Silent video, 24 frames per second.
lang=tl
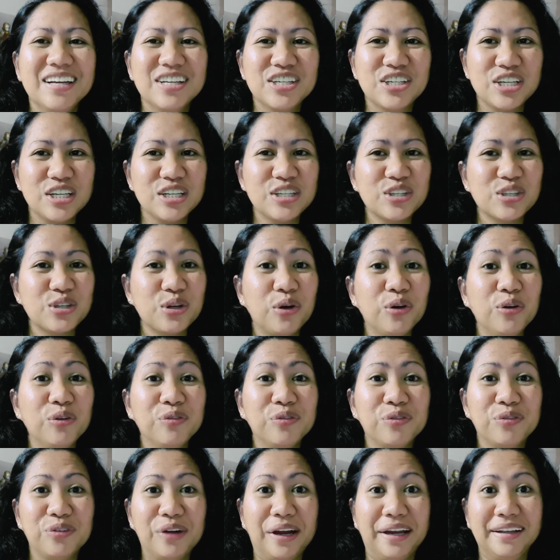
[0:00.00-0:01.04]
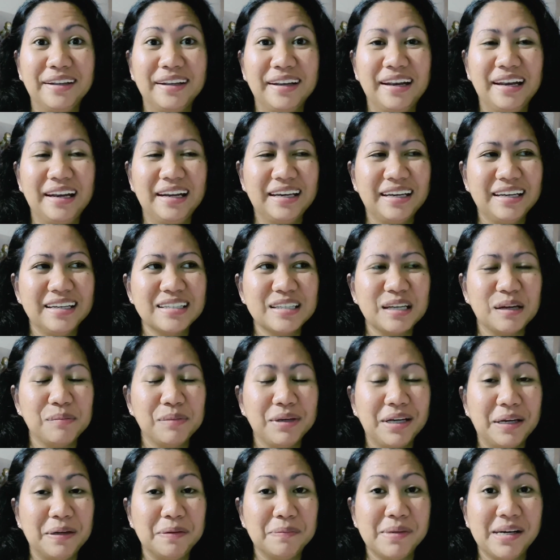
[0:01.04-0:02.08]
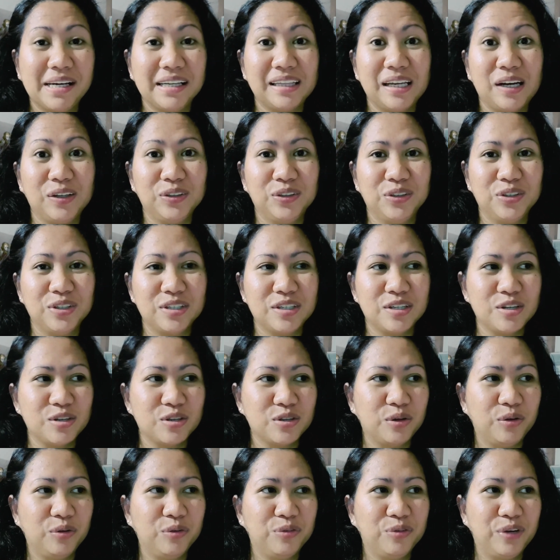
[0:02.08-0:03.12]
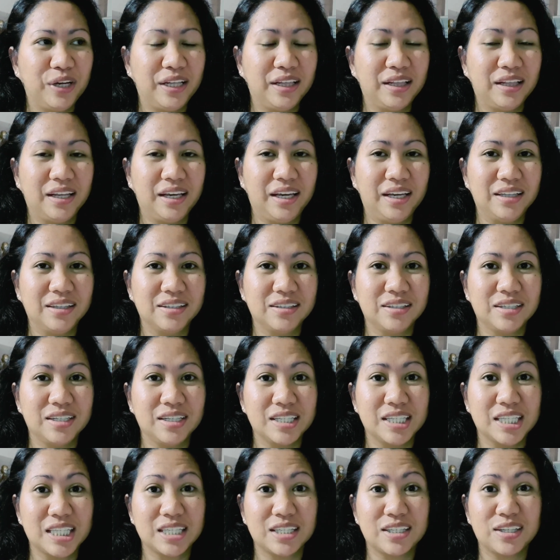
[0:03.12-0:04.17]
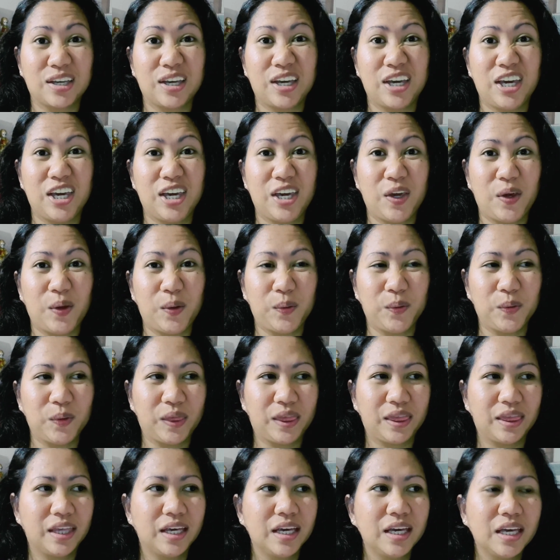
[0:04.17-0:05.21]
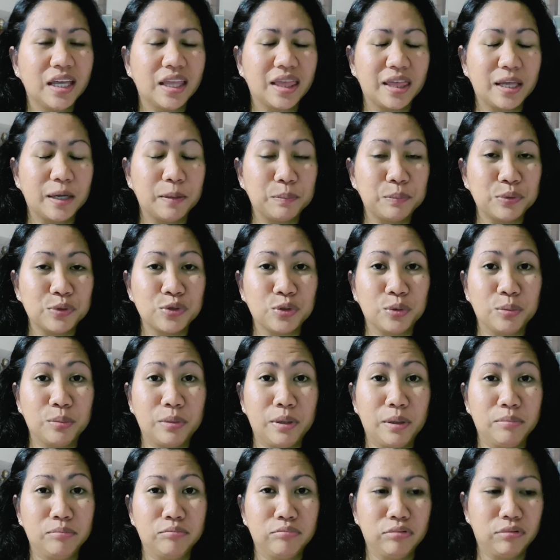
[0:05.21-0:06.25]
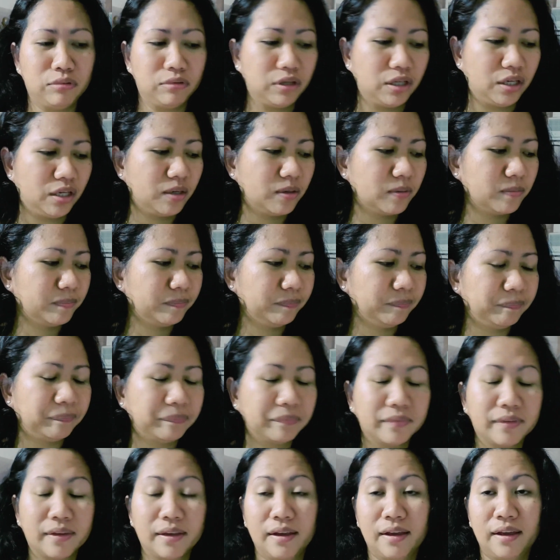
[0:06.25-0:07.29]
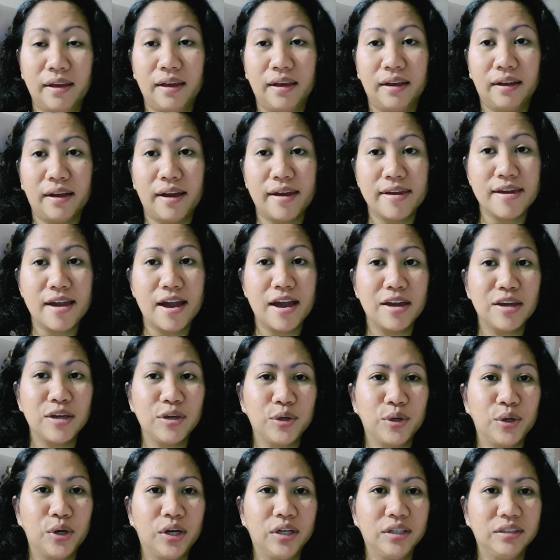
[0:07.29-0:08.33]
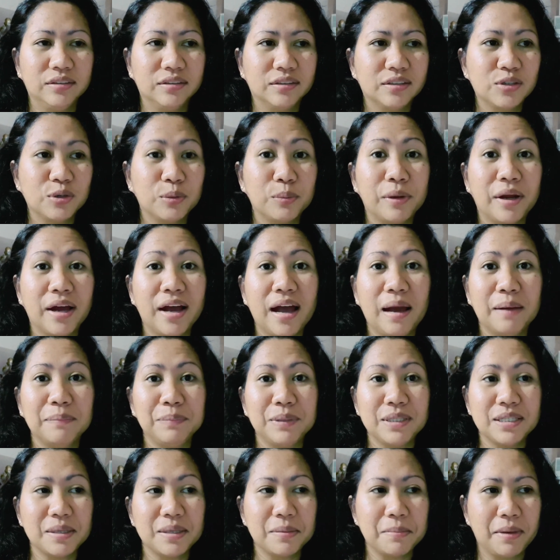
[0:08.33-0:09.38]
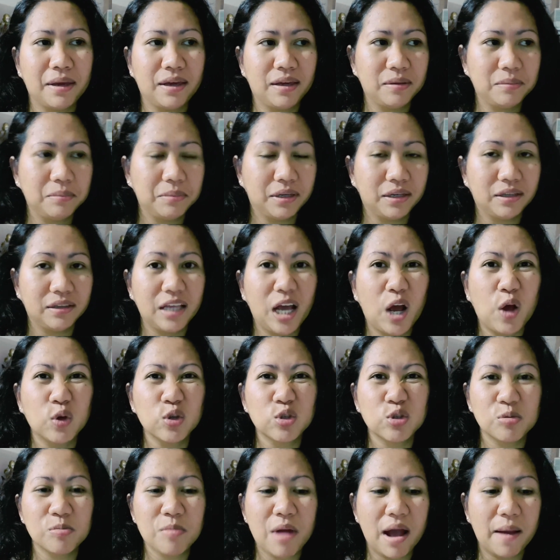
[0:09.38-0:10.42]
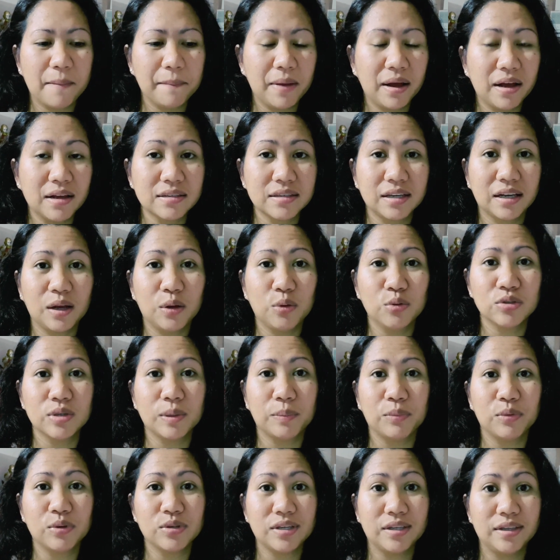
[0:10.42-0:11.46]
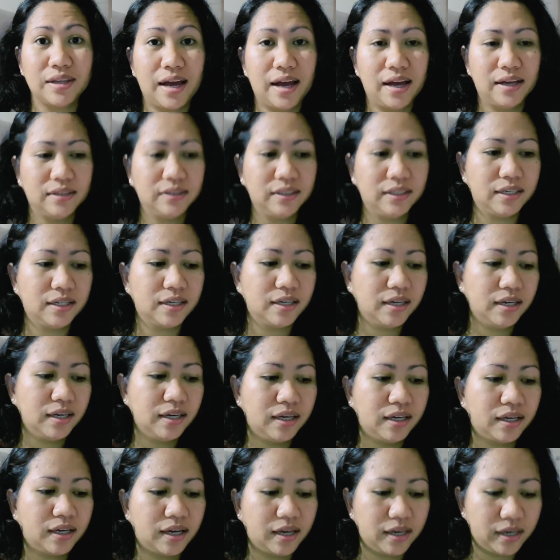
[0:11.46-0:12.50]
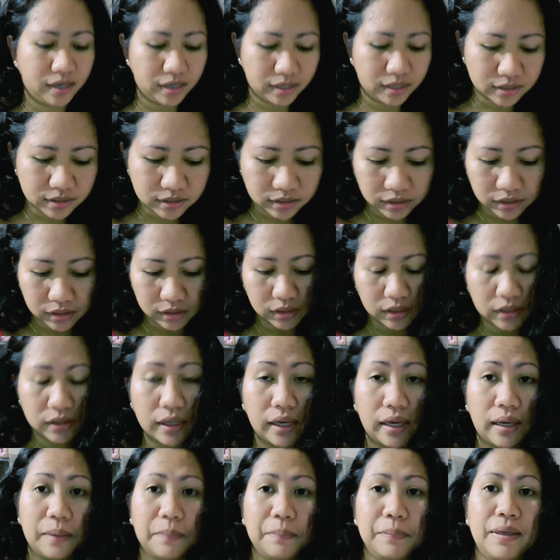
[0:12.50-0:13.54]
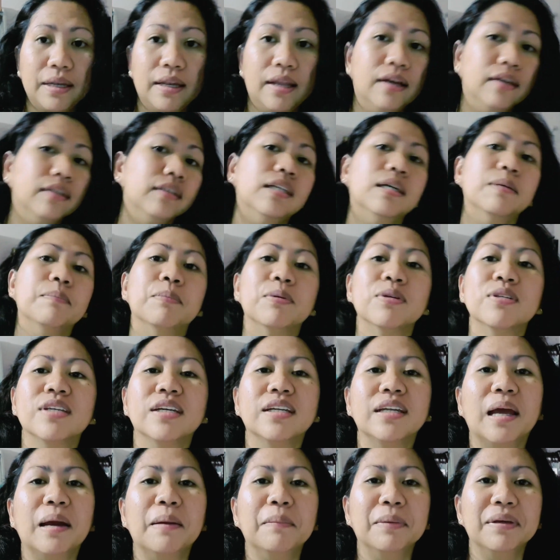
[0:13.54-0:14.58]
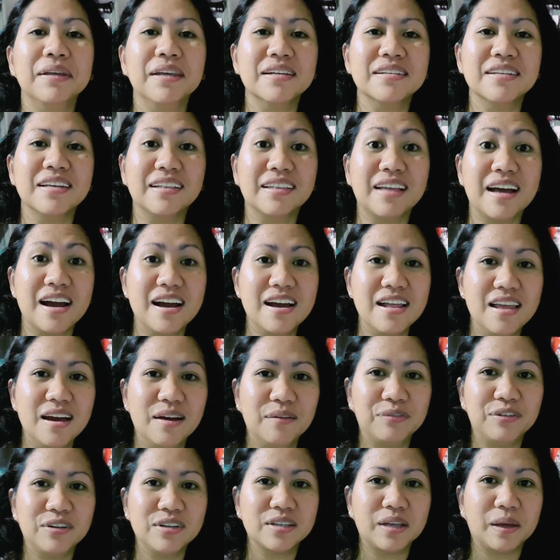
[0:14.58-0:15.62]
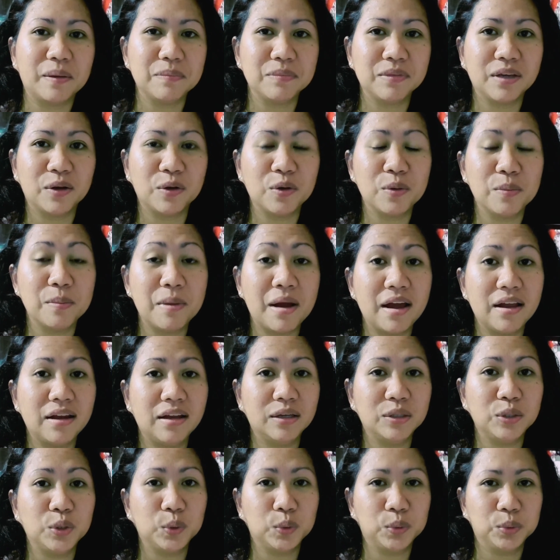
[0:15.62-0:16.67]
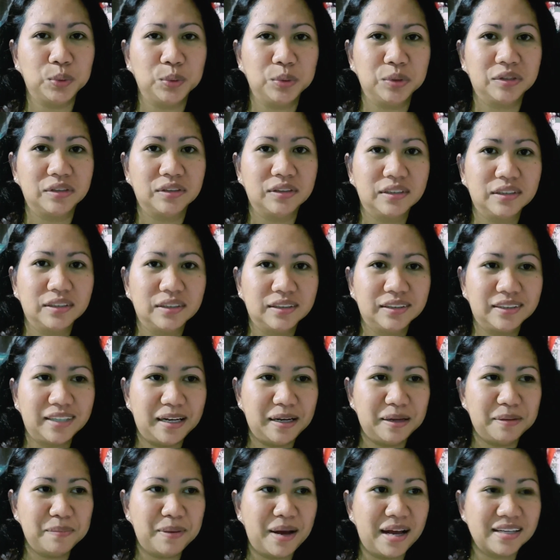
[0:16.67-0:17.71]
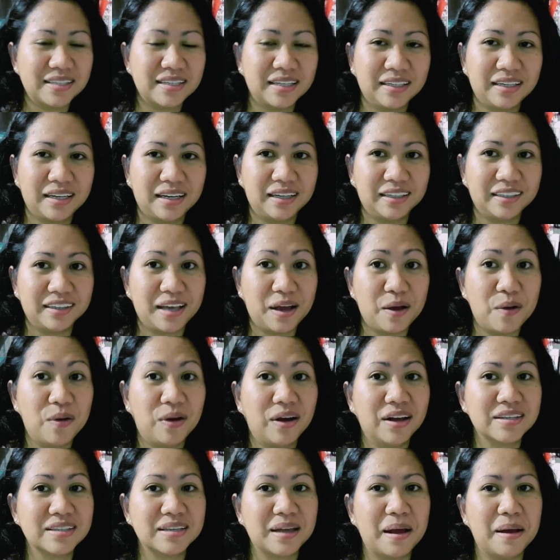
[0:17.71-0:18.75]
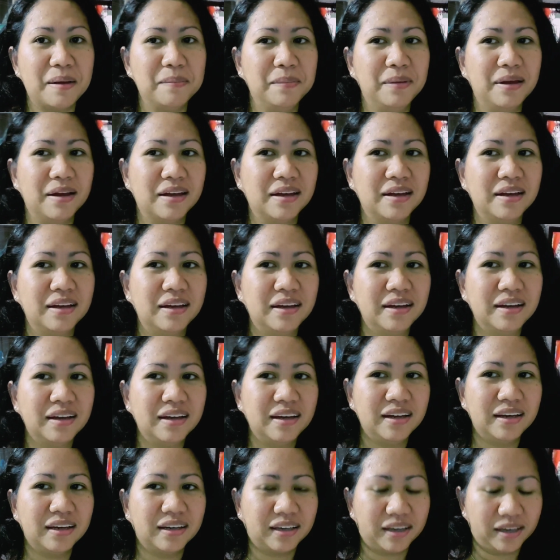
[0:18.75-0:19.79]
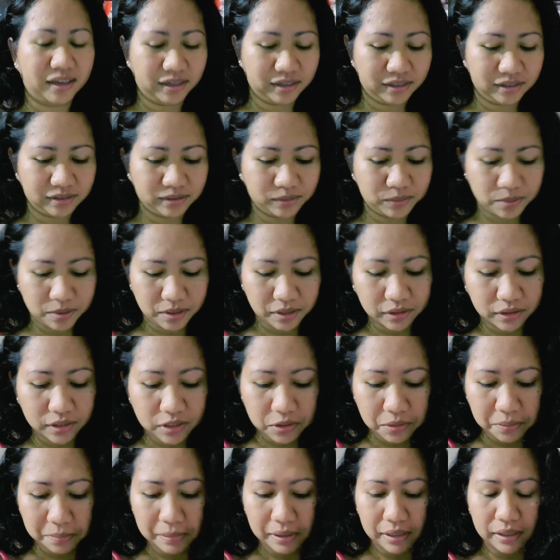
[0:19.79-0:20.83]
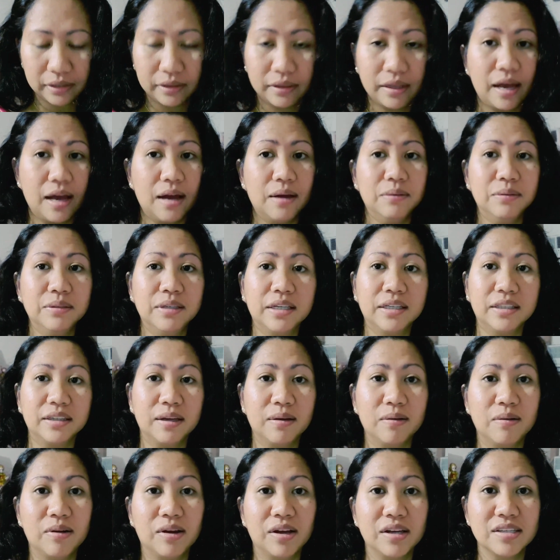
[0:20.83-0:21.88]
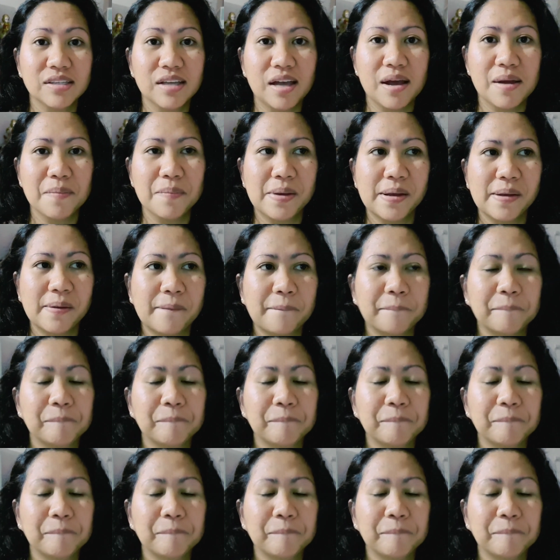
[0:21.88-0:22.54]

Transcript: she's so friendly. Sabi nga ng mga tao doon, she's so friendly and she's cute. Tapos, sobrang puti. Kaya yun, sobrang happy si baby. Hindi ako sumama kasi kausap ko si daddy kaya si Tita Emmy lang. Tapos sinama niya si Tala. First time niyang gumala doon. Labasan nang hindi ako kasama. Kaya nagulat din yung mga tao na hindi ako kasama.